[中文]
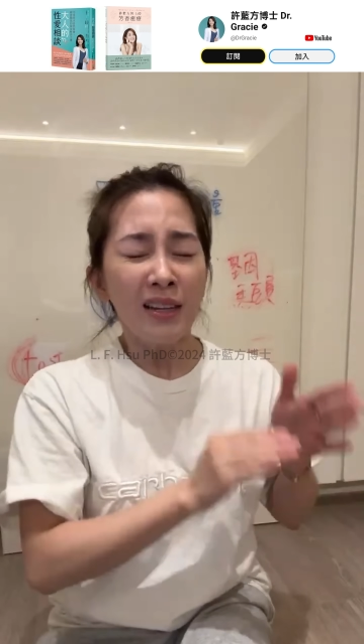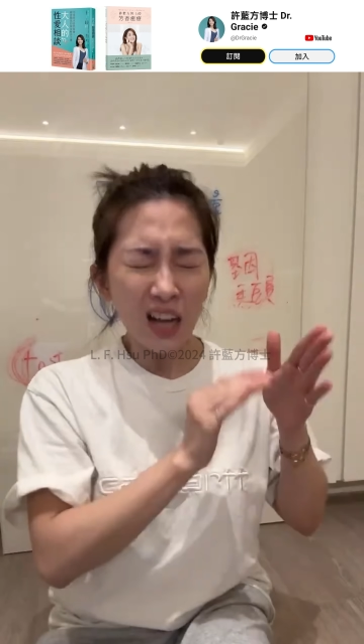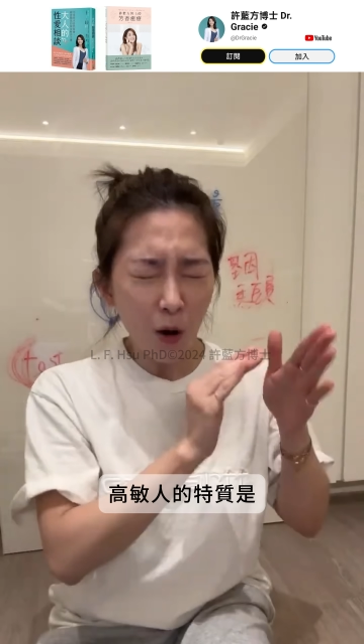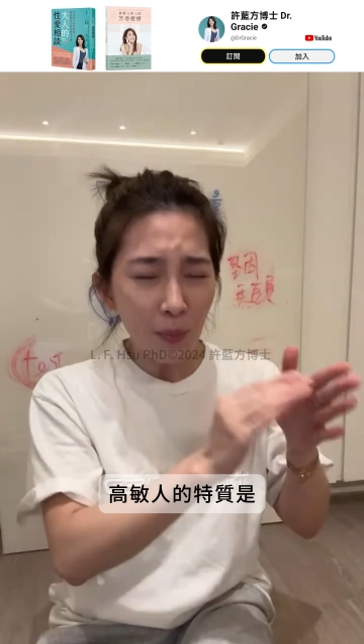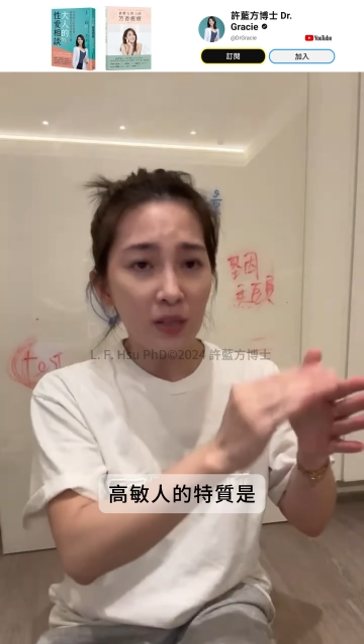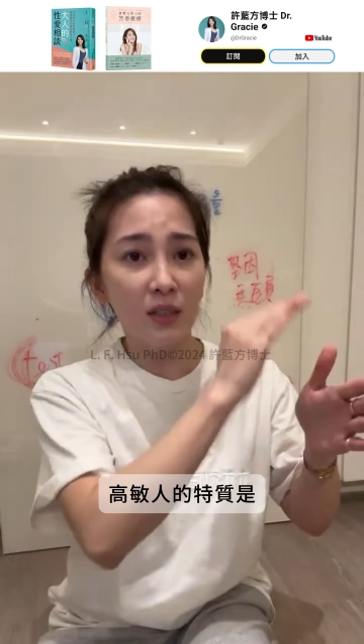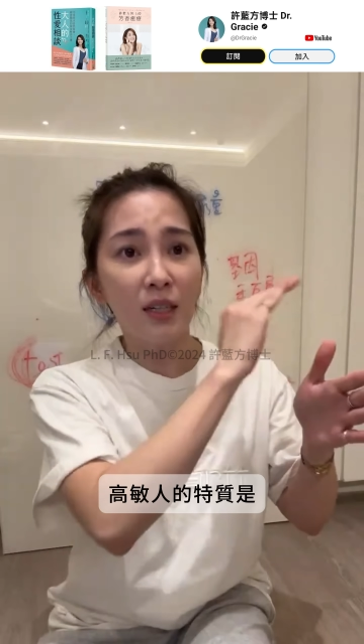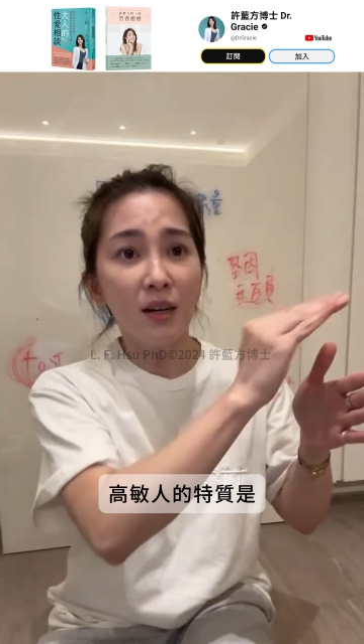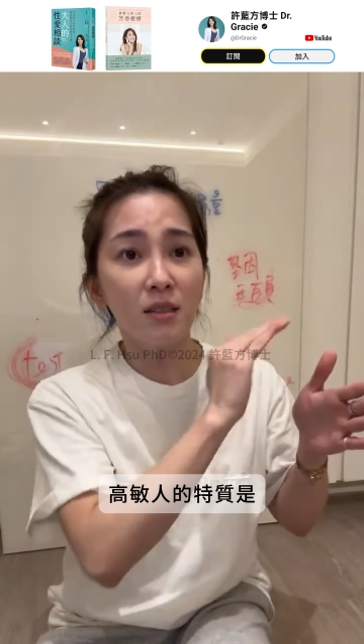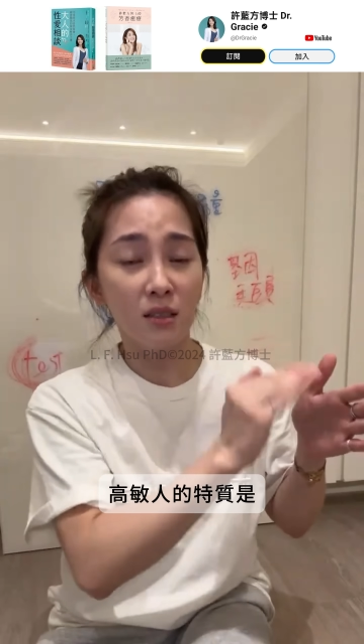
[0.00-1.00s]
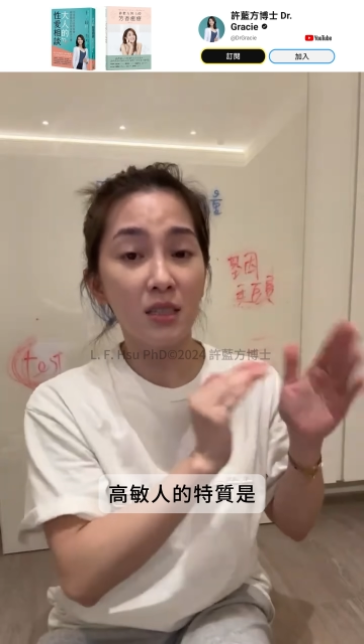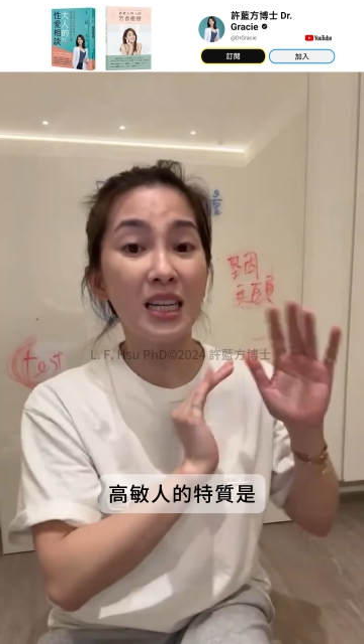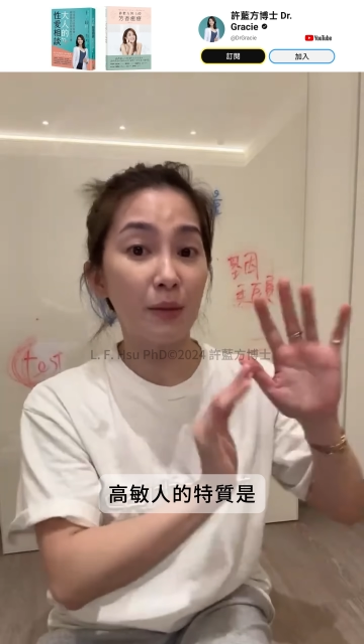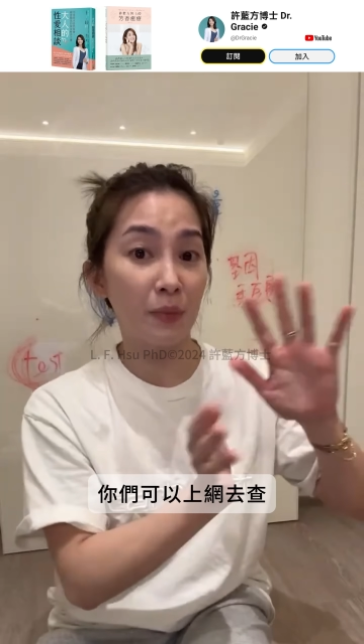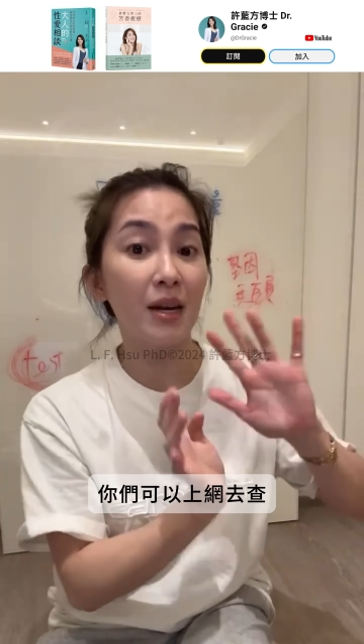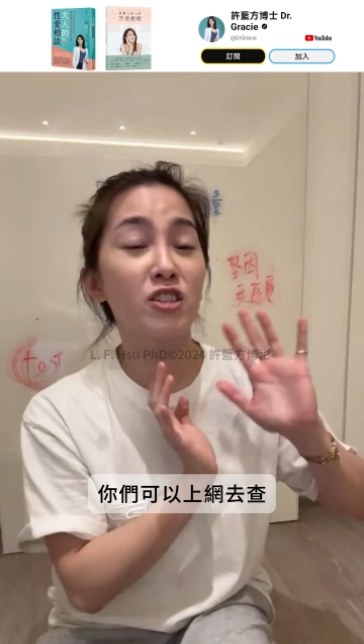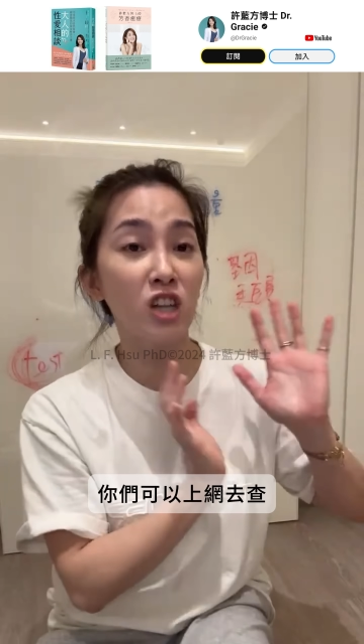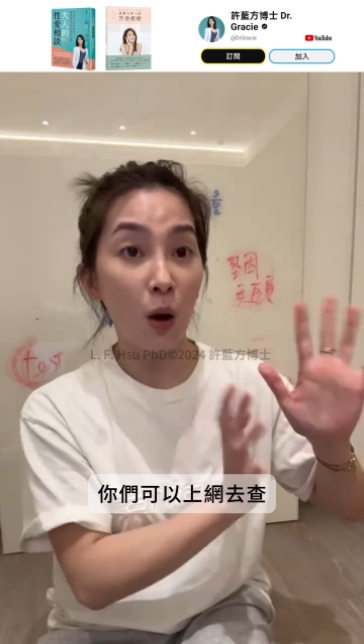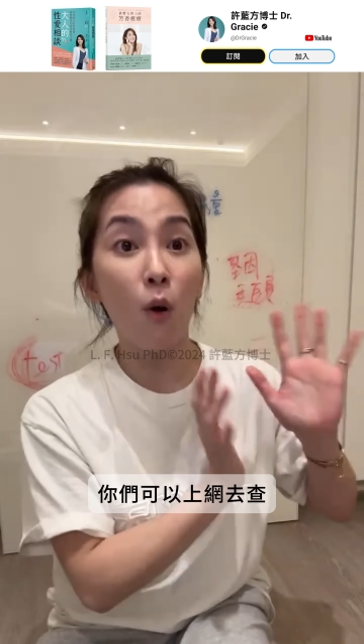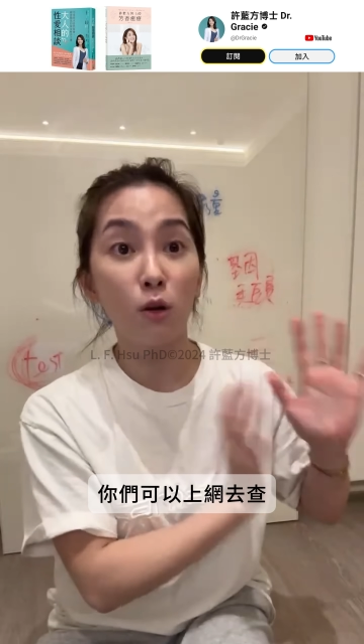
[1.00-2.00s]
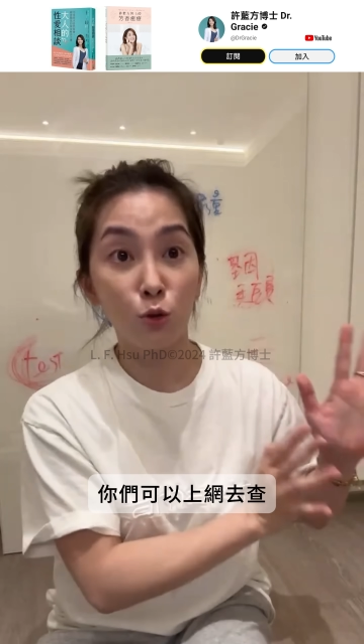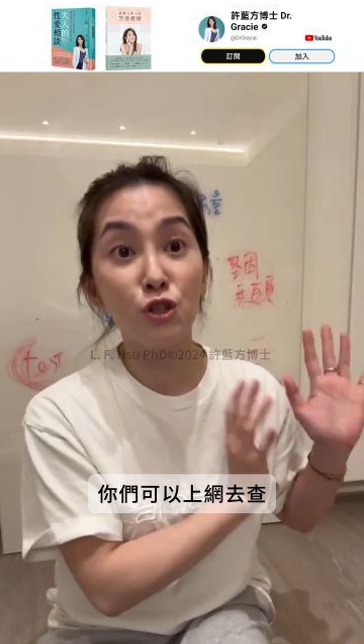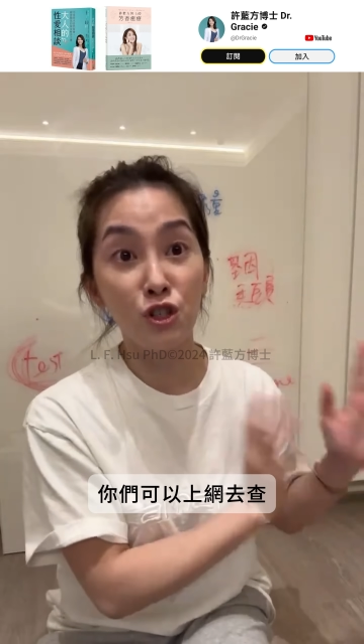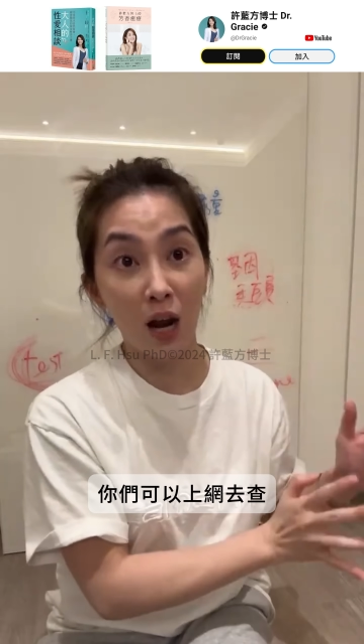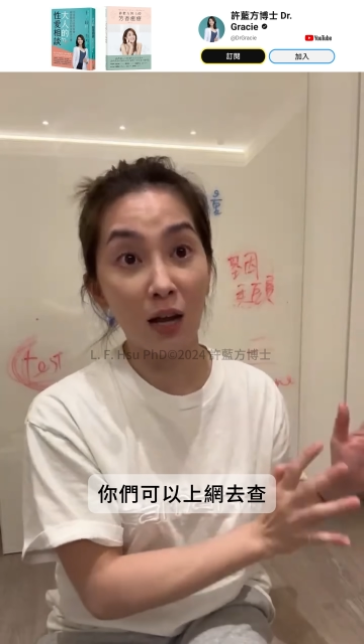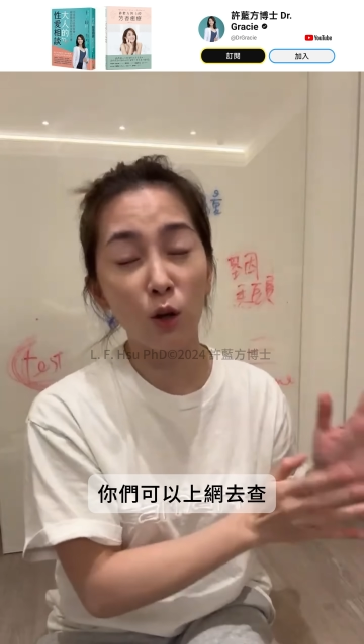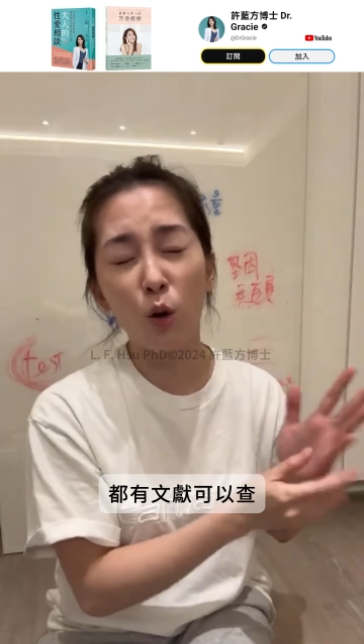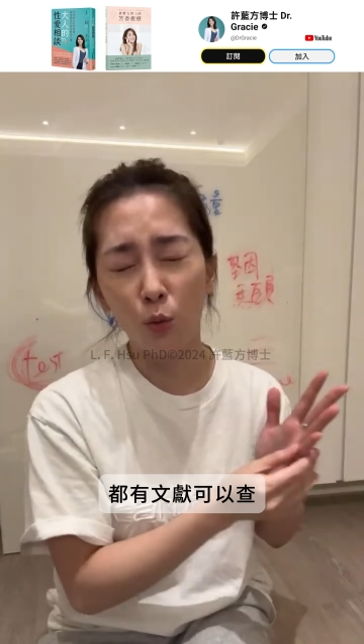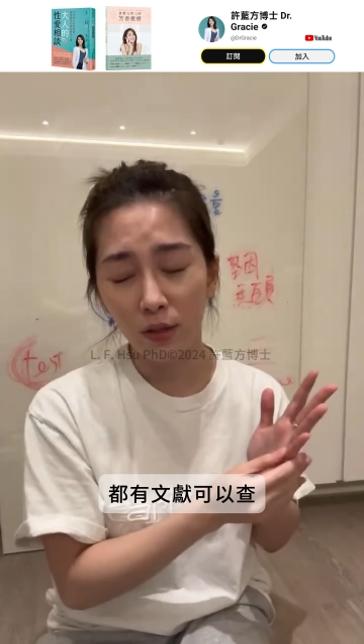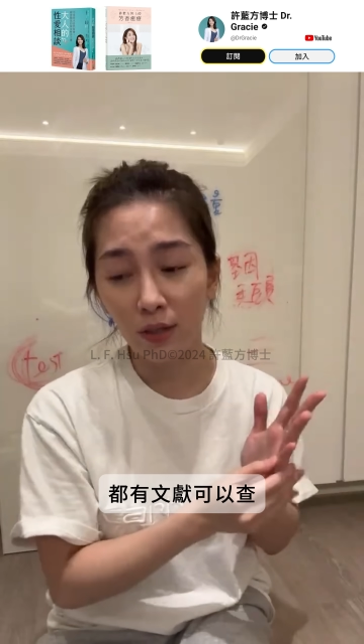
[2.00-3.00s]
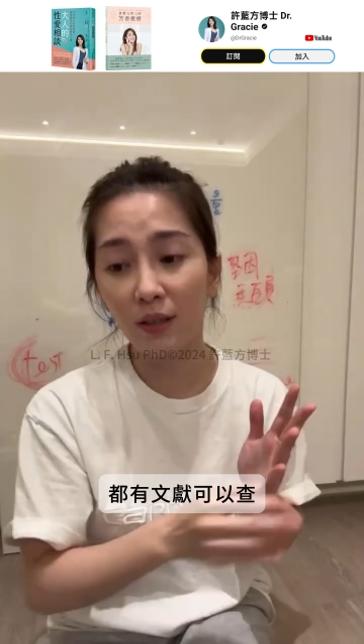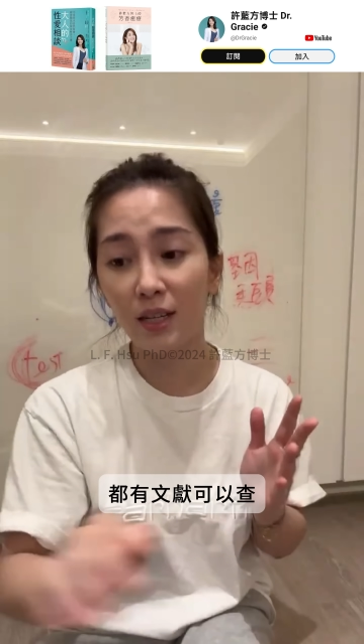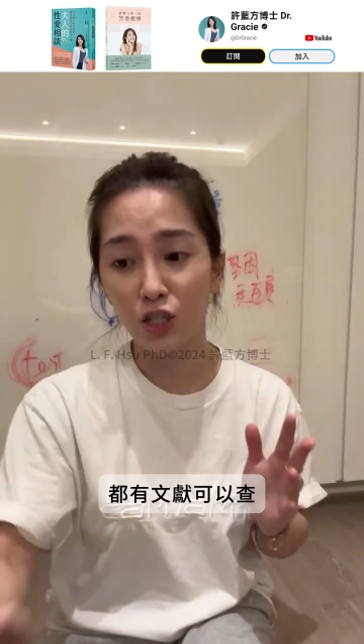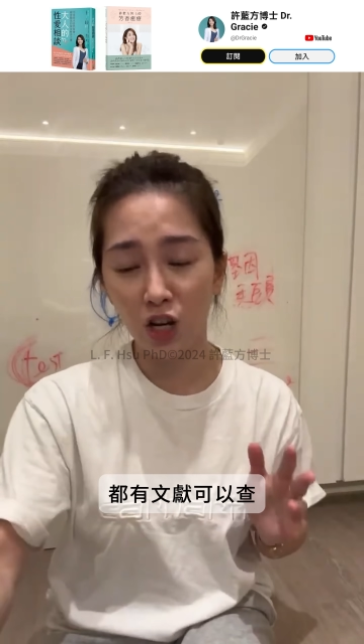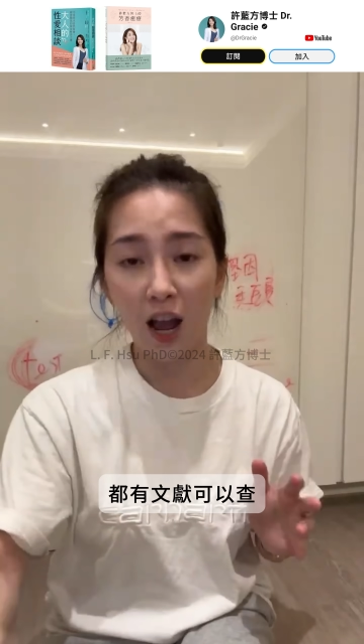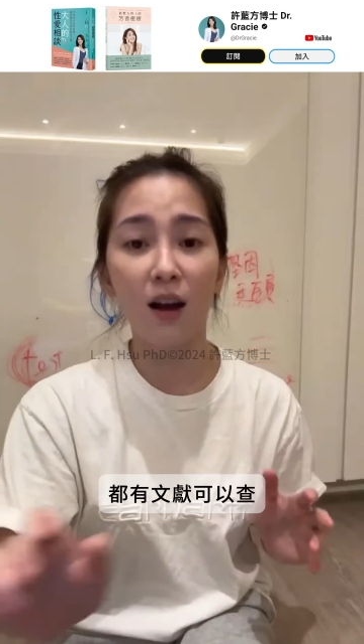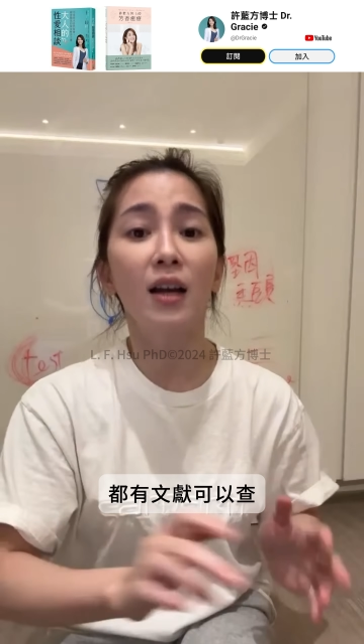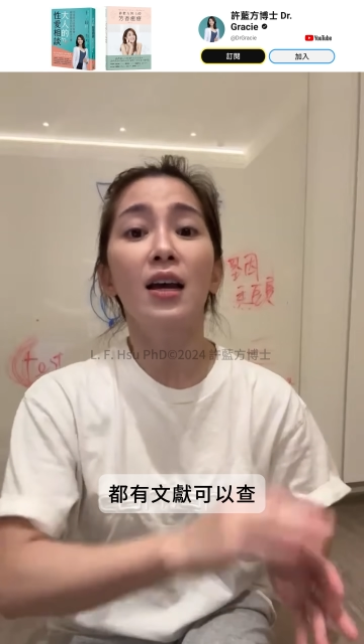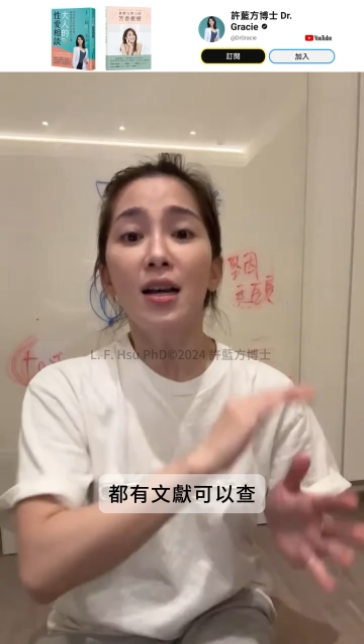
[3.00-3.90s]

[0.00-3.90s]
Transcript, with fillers: 高敏人的特质，这些你们可以上网去查，都有文献可以查。